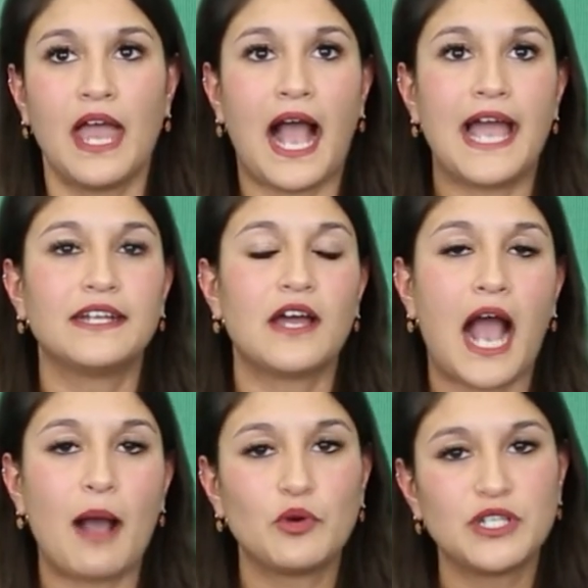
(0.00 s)
eine
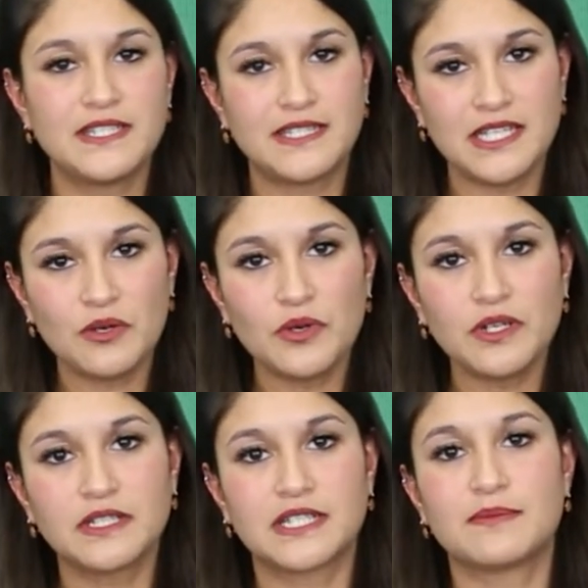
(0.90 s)
Harmonisierung
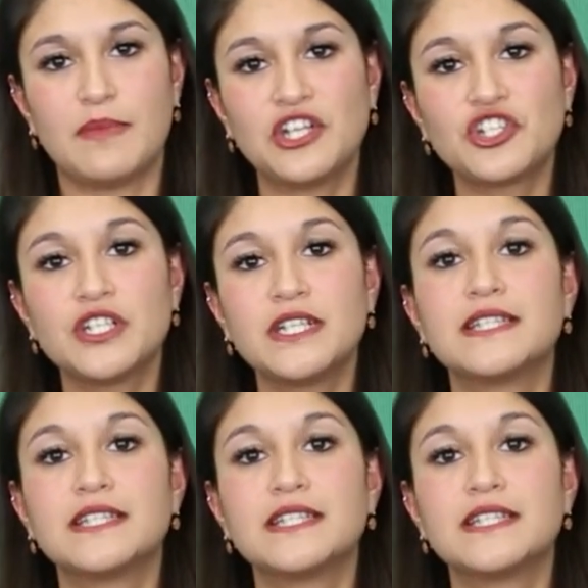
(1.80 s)
des Menschen